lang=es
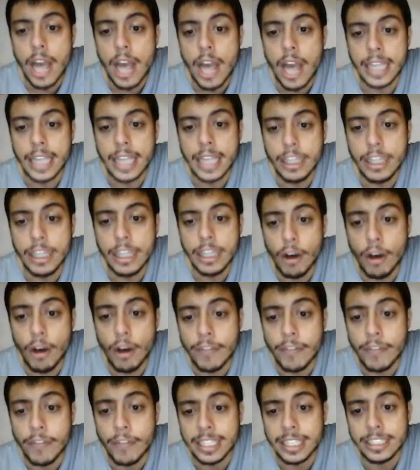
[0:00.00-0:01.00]
Aquí
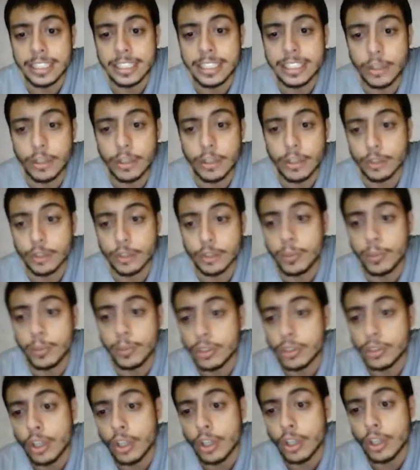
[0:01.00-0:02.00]
ofertas de otros
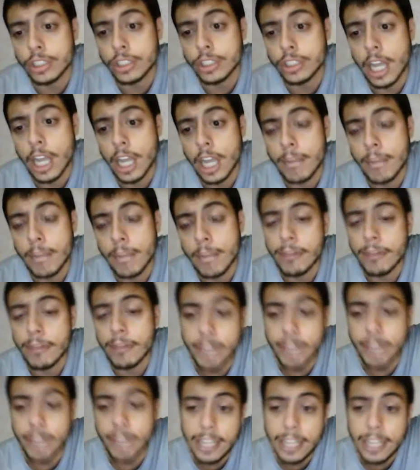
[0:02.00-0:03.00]
puntos, el
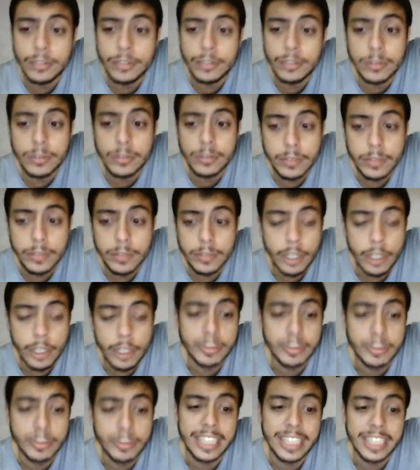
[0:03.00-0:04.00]
perfil, el
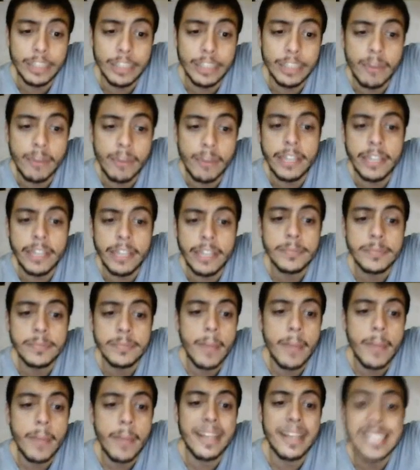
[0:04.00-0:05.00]
porcentaje de tu perfil,
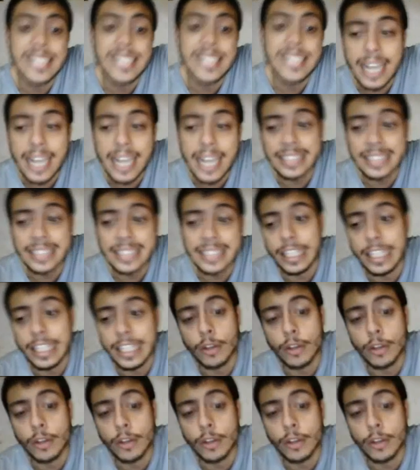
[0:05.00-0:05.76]
mensajes de